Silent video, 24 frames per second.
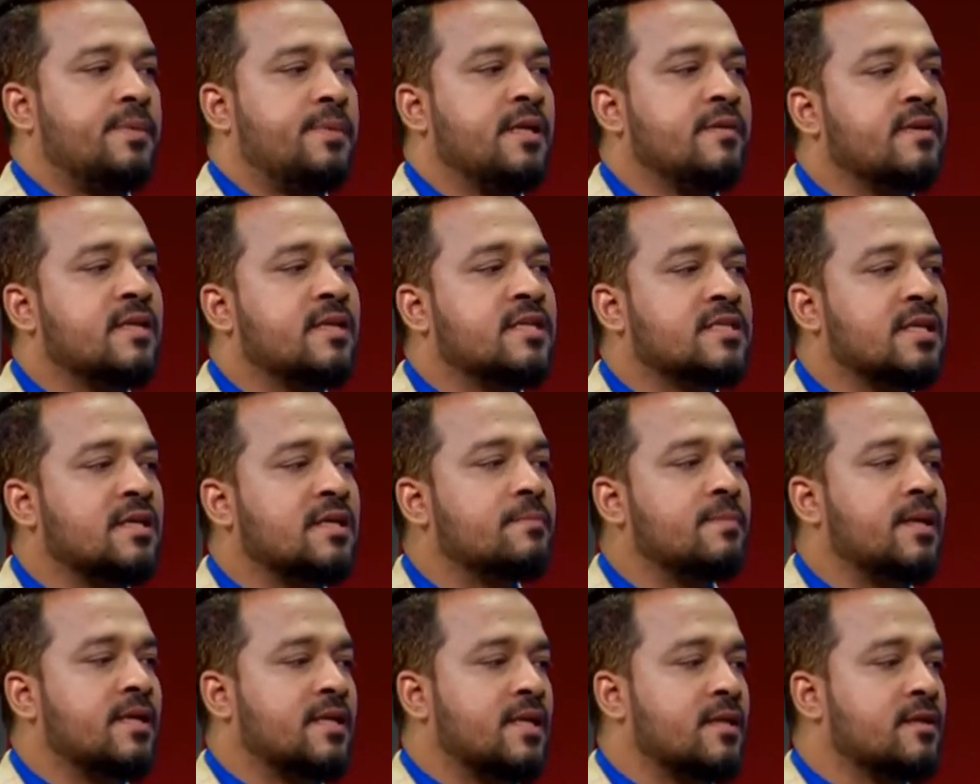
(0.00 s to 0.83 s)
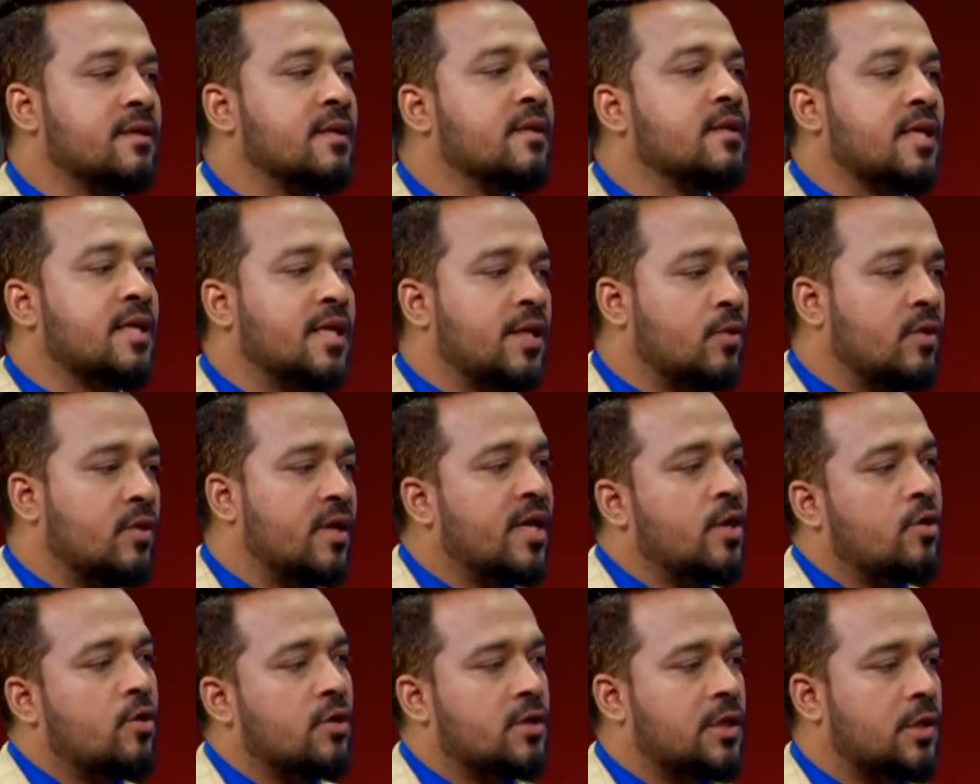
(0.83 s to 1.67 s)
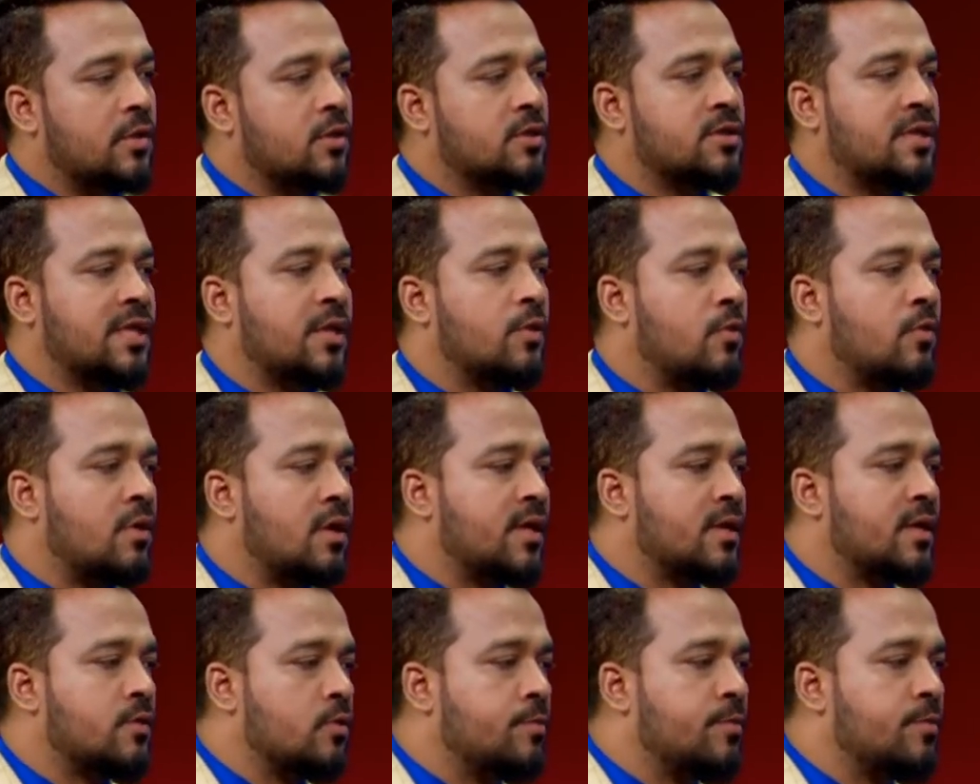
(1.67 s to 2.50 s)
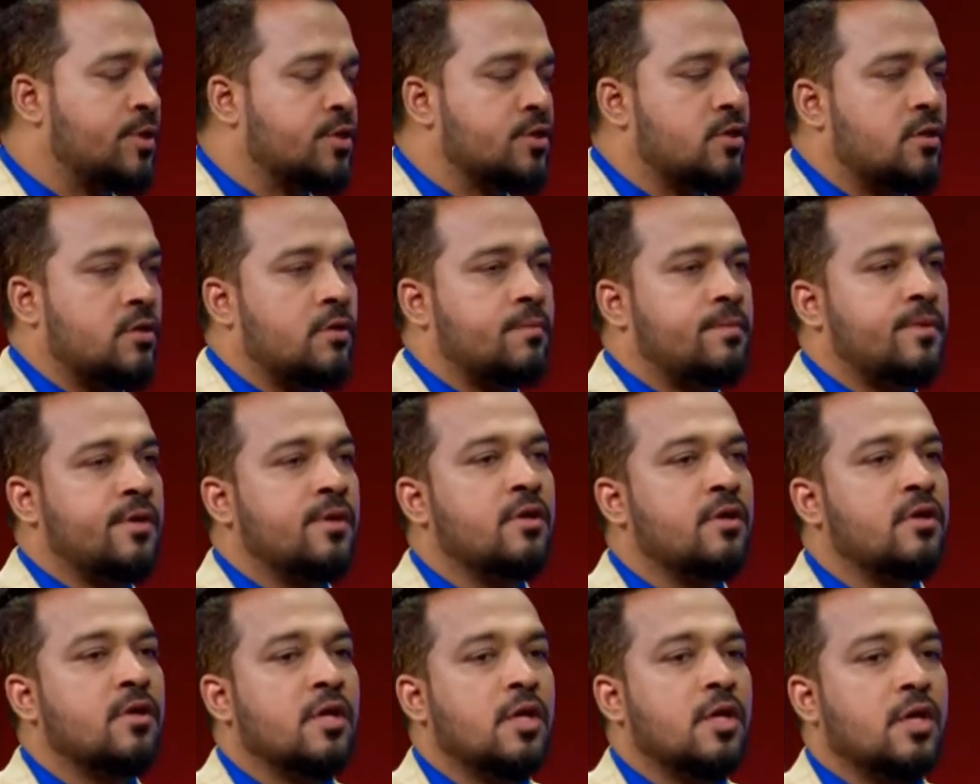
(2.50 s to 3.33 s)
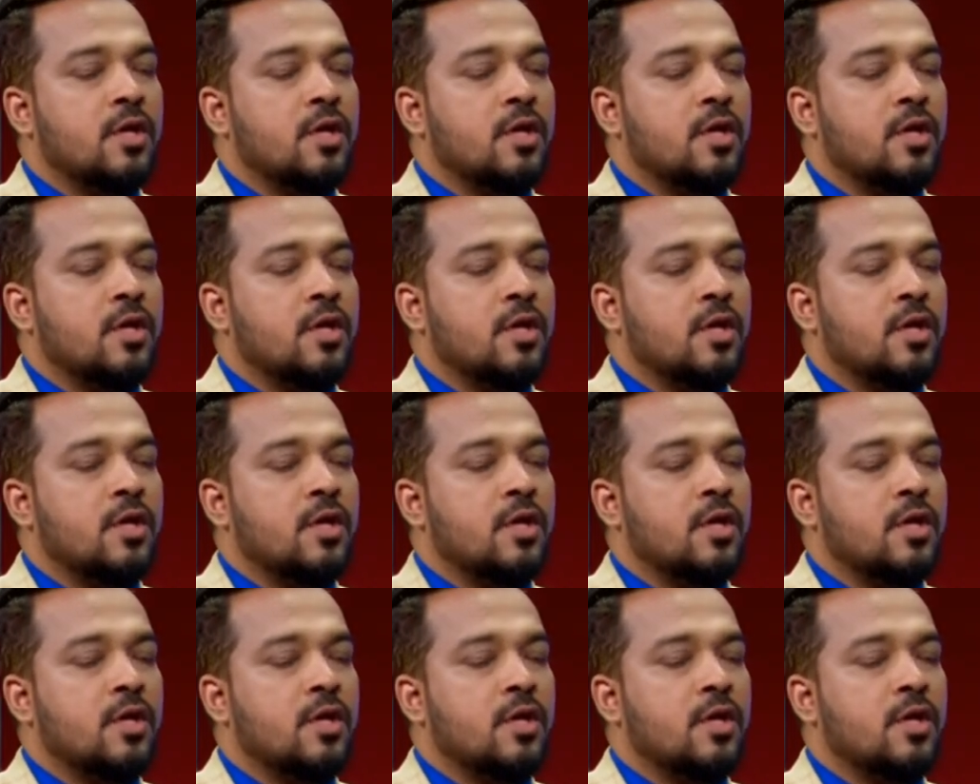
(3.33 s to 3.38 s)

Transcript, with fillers: প্রিভেনশন বেটার দেন কিওর এই কথাটাও সারা ওয়ার্ল্ডে খুব বেশি জনপ্রিয়